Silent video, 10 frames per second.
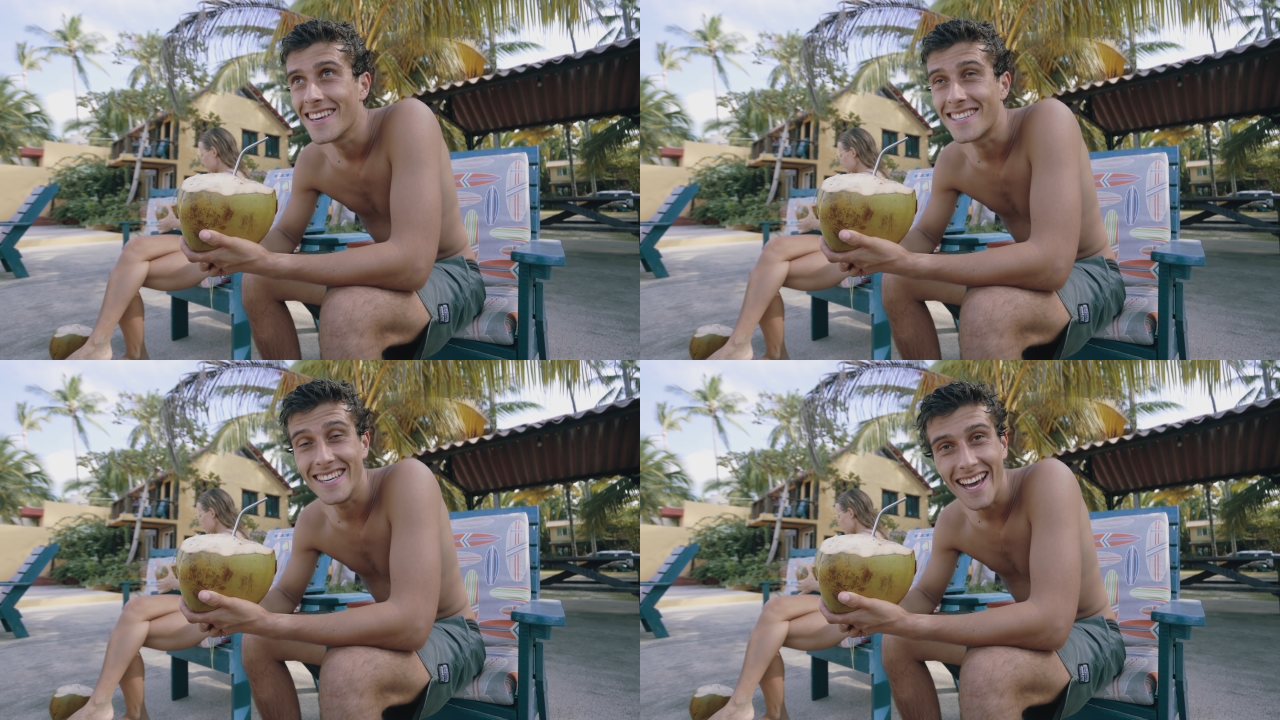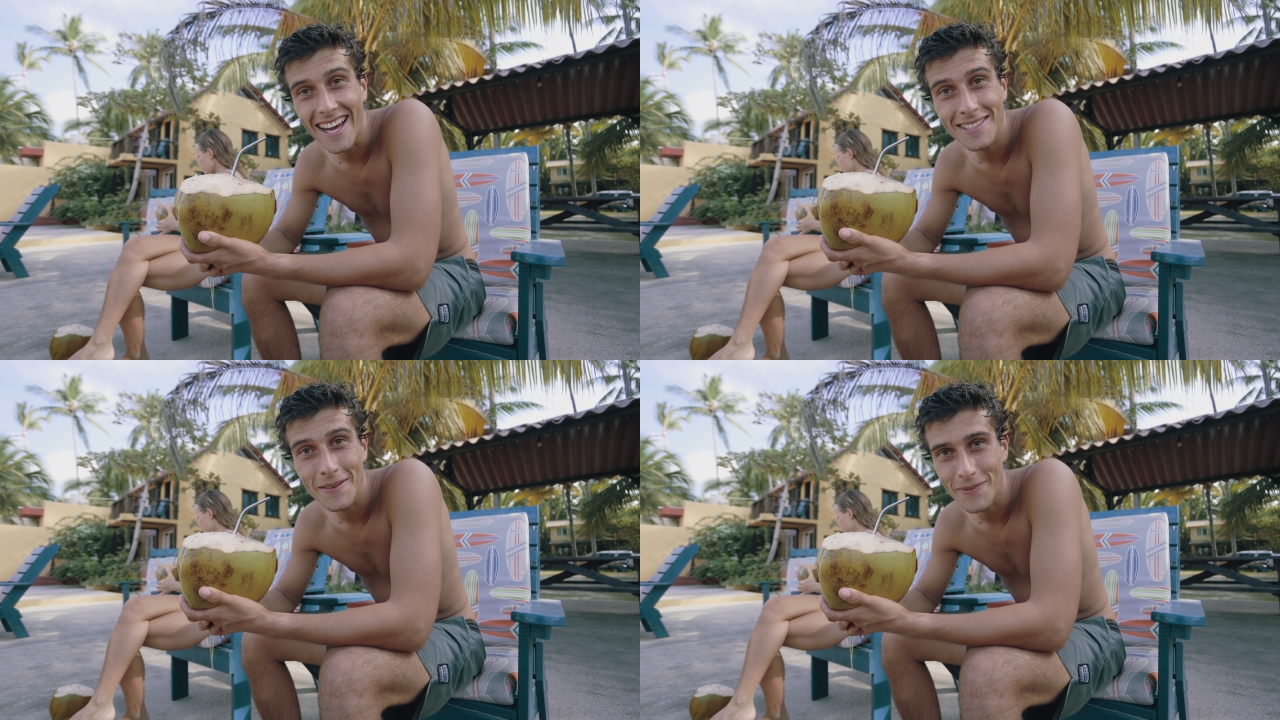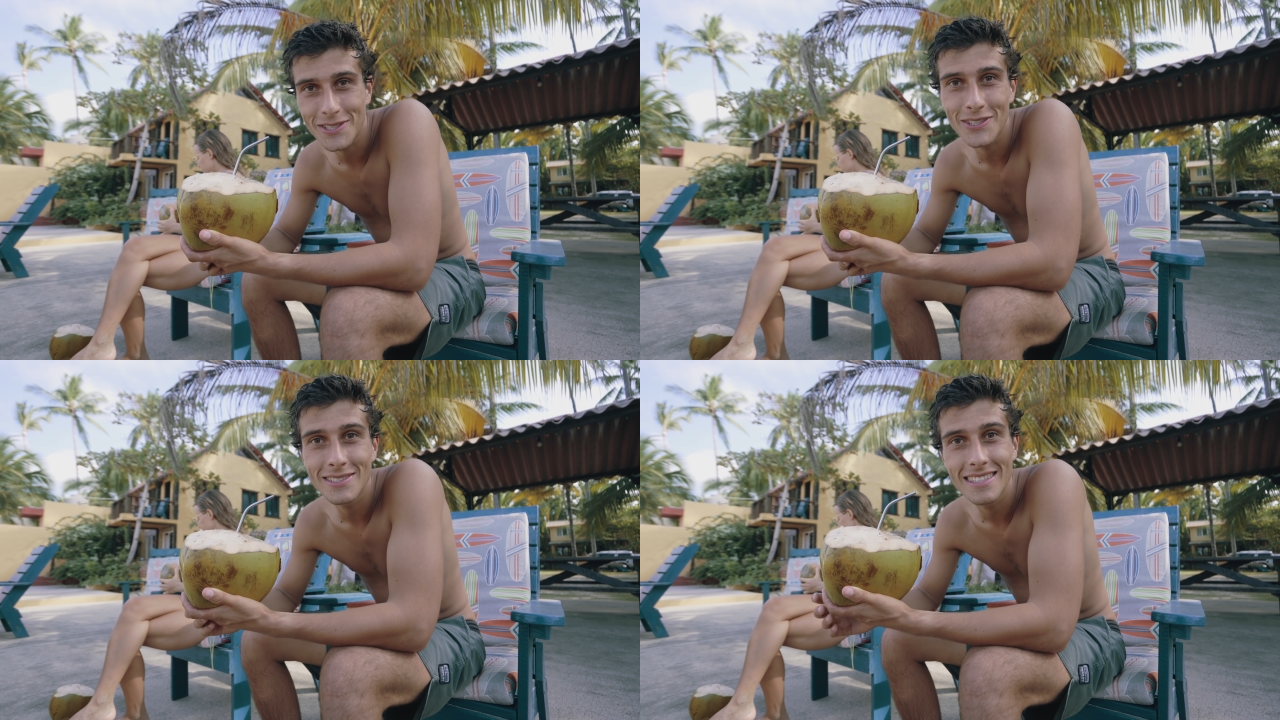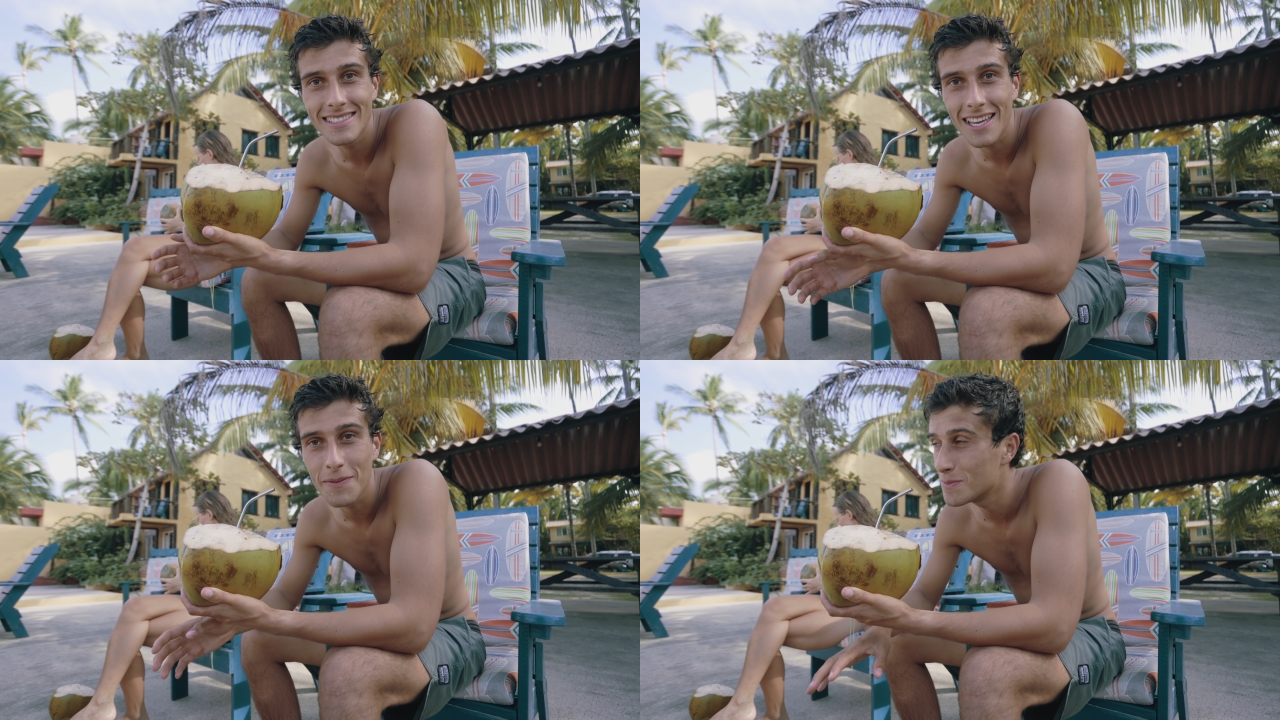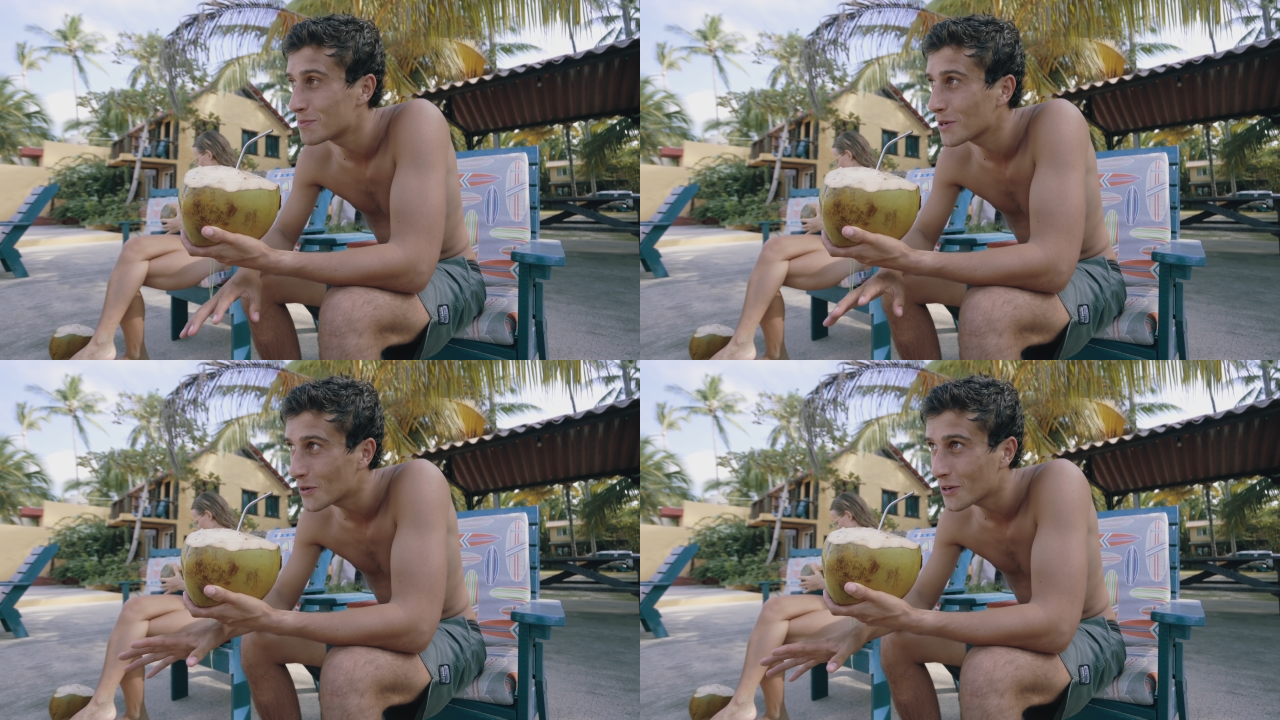J'ai hâte parce que c'était un de mes
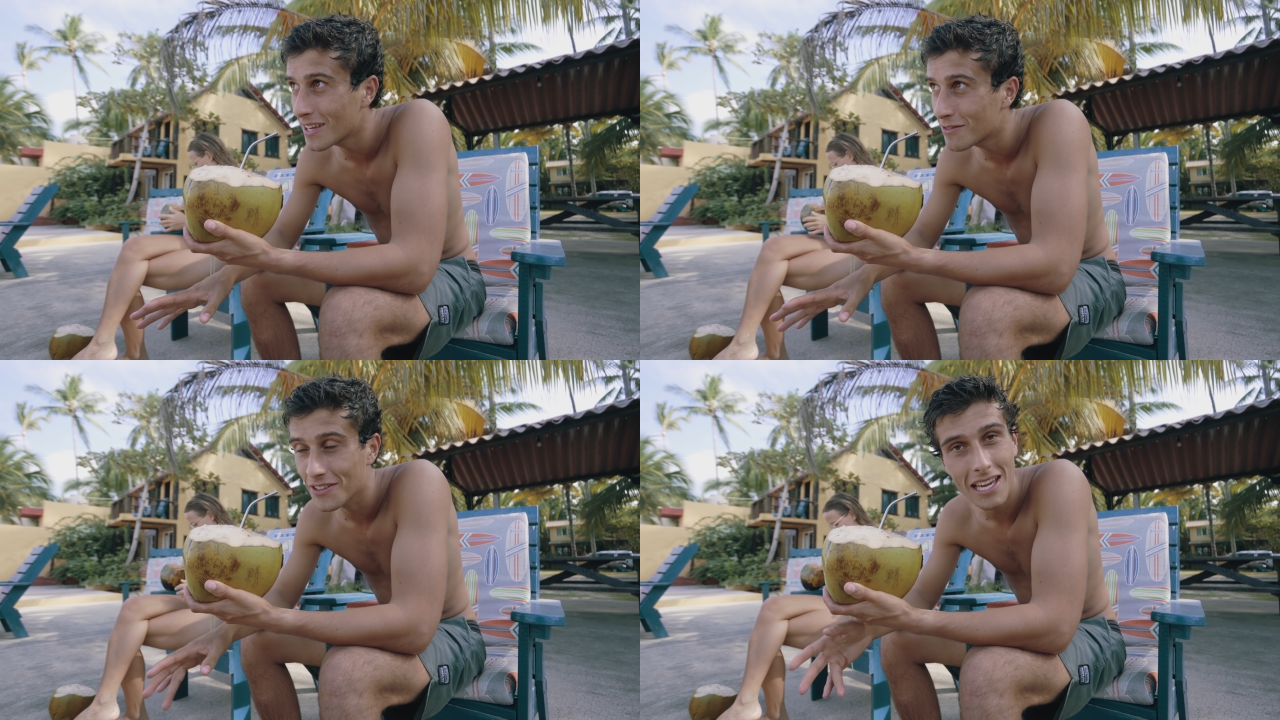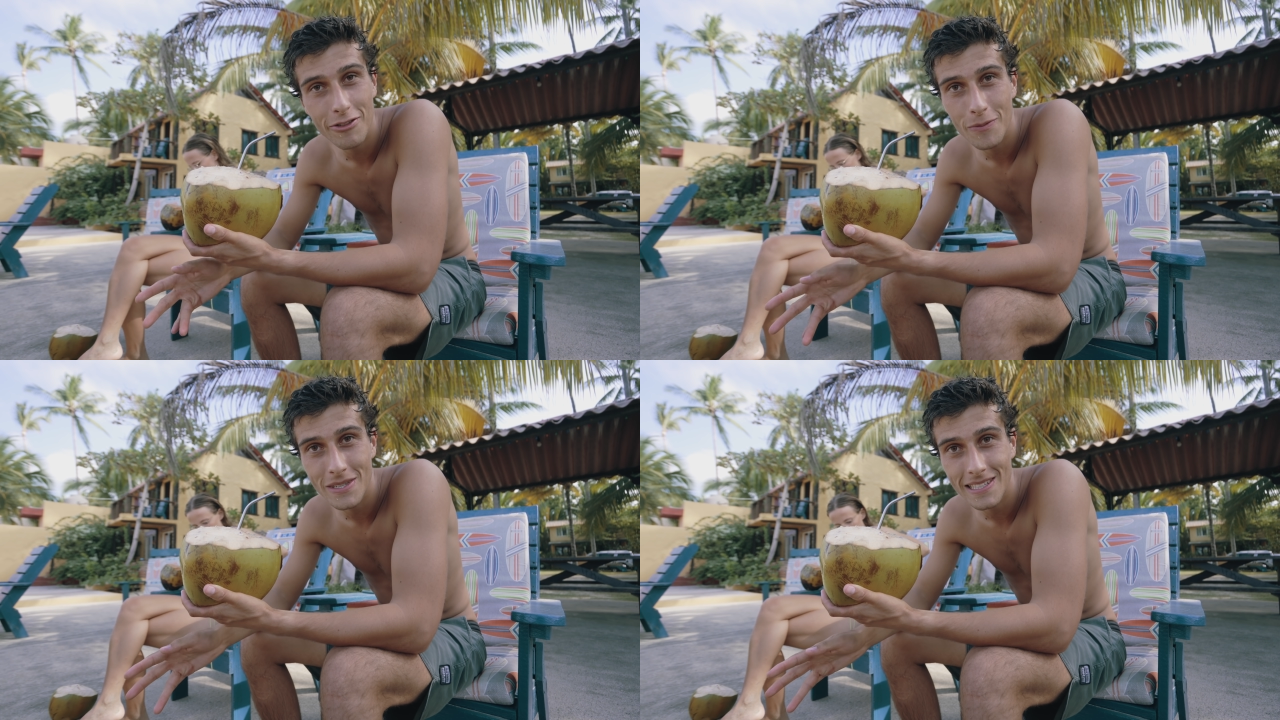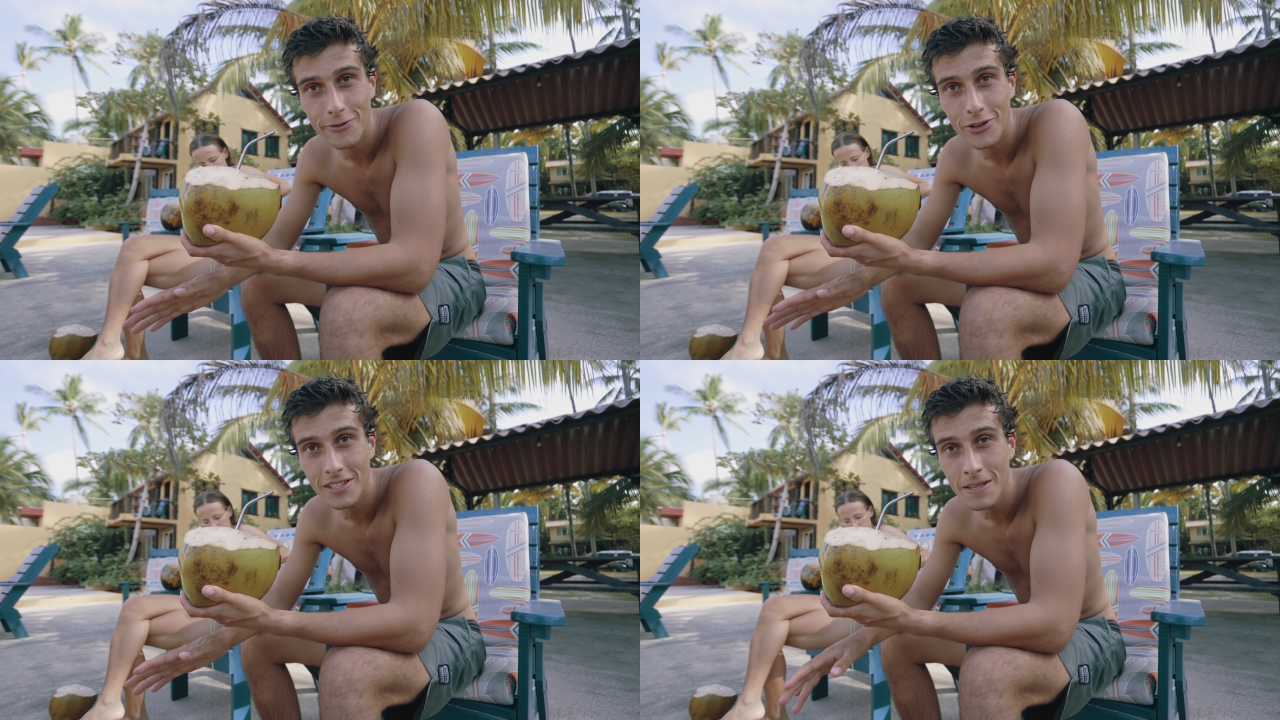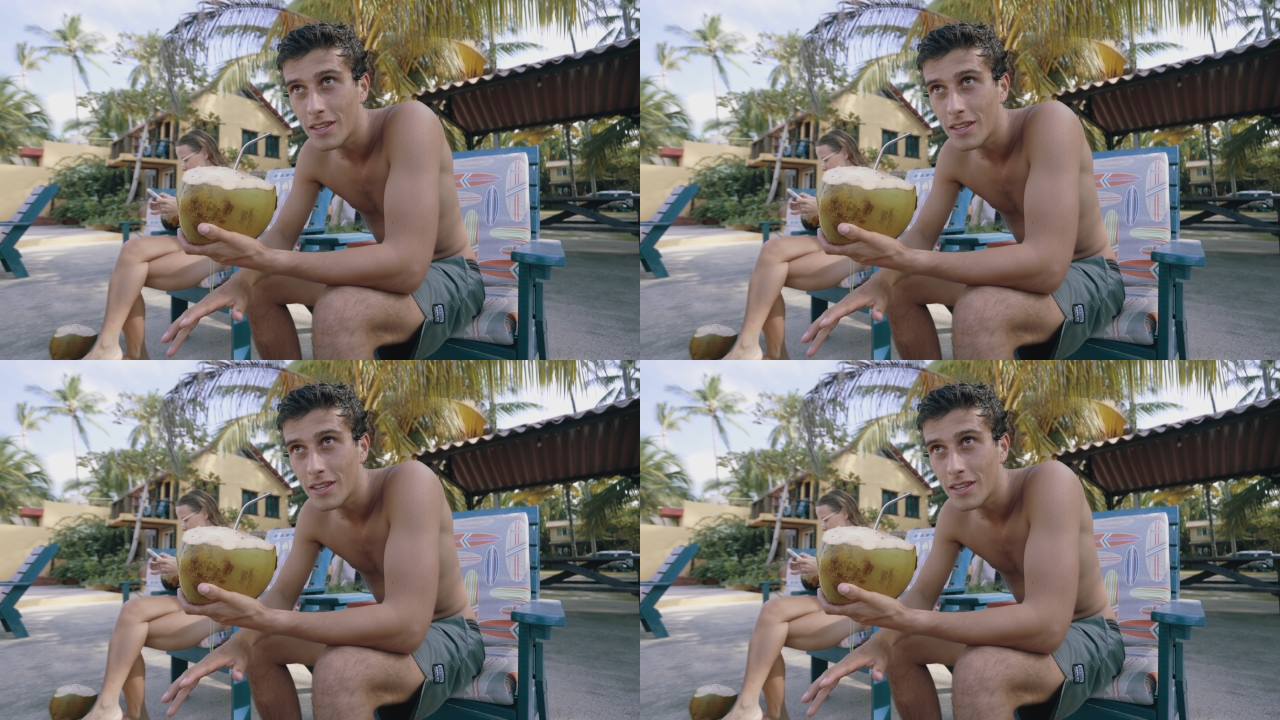plus grands rêves en arrivant en Basse-Californie.